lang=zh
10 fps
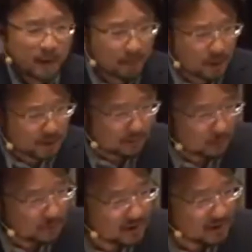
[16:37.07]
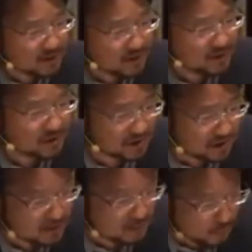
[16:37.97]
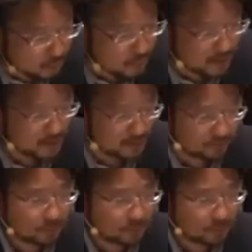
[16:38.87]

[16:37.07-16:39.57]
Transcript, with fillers: 没有什么东西在这个世界上是永远的。